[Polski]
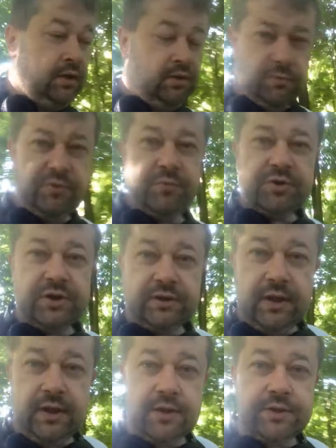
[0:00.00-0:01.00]
To być może
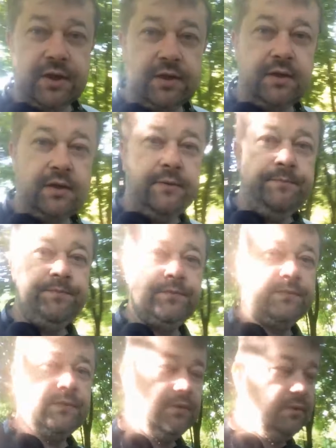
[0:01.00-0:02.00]
też, ale
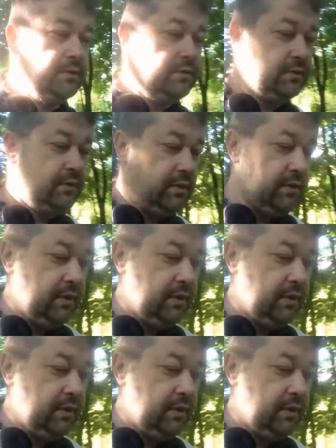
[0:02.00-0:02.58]
mm,